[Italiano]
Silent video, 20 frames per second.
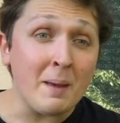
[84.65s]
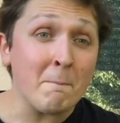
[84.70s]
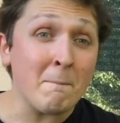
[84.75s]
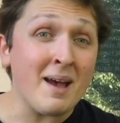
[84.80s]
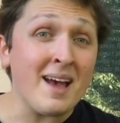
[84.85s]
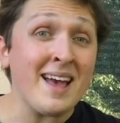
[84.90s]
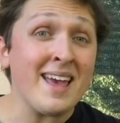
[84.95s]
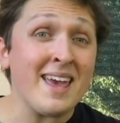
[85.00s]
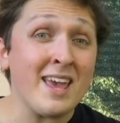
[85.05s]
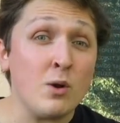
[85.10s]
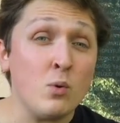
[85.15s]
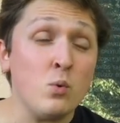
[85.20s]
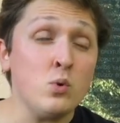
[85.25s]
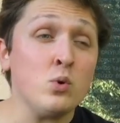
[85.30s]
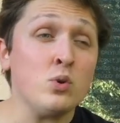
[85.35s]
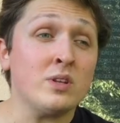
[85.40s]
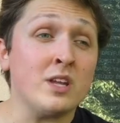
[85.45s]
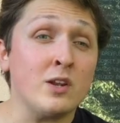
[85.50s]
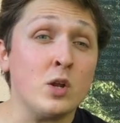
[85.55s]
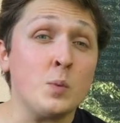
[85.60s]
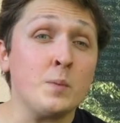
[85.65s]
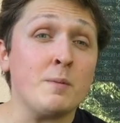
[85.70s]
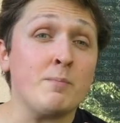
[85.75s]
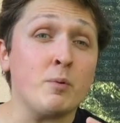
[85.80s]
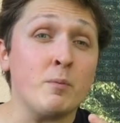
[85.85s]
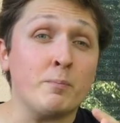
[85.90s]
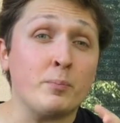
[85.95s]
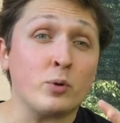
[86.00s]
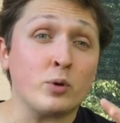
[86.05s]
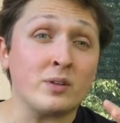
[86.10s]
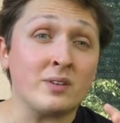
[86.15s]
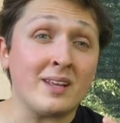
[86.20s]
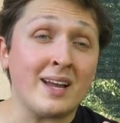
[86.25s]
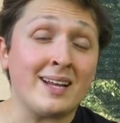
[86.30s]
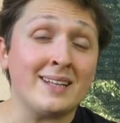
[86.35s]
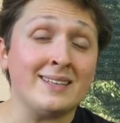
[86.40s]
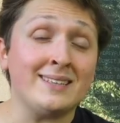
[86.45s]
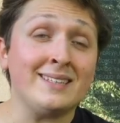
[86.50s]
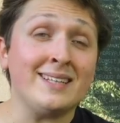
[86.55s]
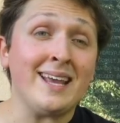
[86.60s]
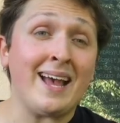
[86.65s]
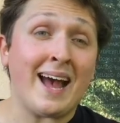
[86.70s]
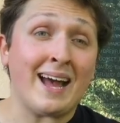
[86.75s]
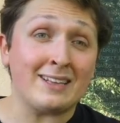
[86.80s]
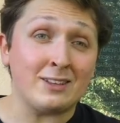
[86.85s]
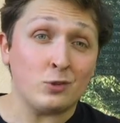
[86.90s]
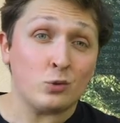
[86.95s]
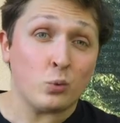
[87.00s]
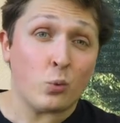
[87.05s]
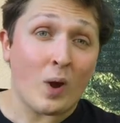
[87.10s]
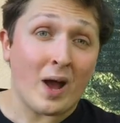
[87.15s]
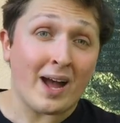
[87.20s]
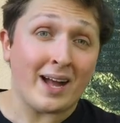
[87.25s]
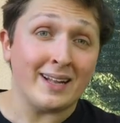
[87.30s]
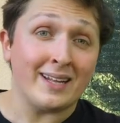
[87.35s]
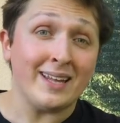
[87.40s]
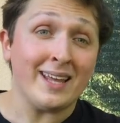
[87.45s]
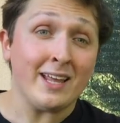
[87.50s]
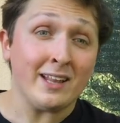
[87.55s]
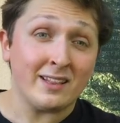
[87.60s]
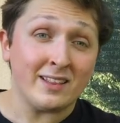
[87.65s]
ma è uno dei nomi più importanti attuali principali